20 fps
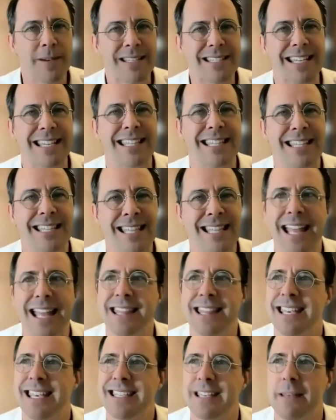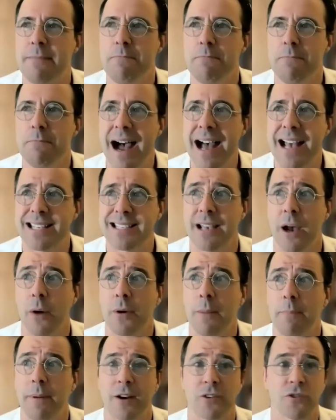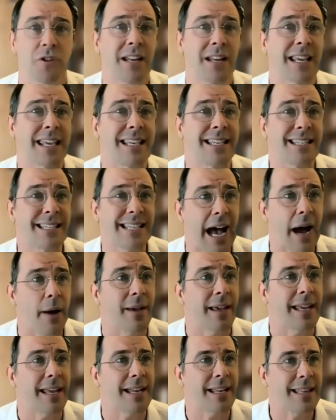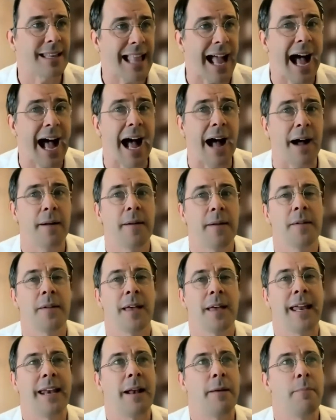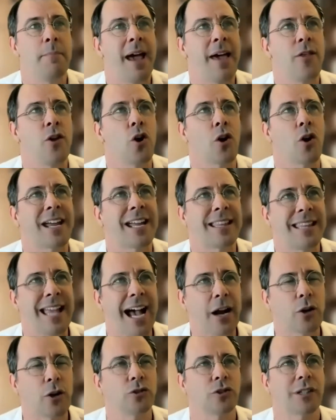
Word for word: veces dicen más a una persona que sabe, que está en el medio, que está